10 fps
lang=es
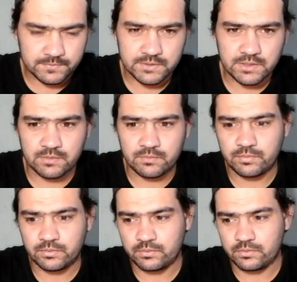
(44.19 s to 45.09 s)
Sí,
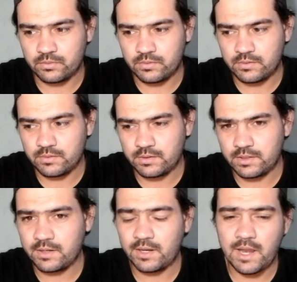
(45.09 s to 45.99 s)
por,
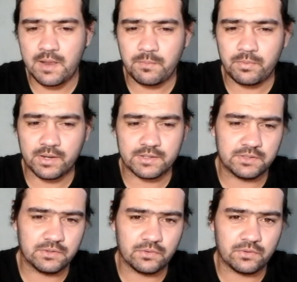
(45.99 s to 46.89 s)
en realidad por casi
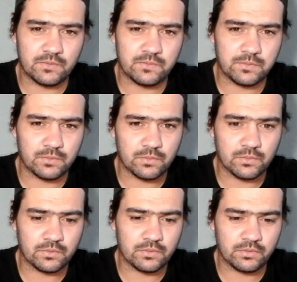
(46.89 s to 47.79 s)
todo el
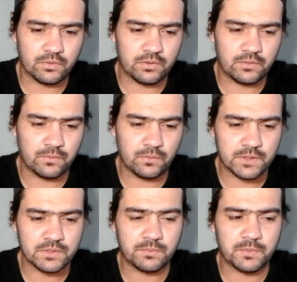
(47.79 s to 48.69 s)
fútbol,
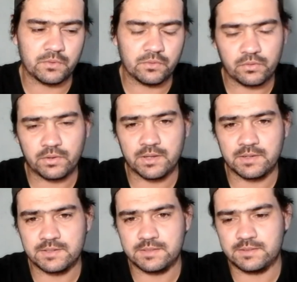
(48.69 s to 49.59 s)
uruguayo, pero dos que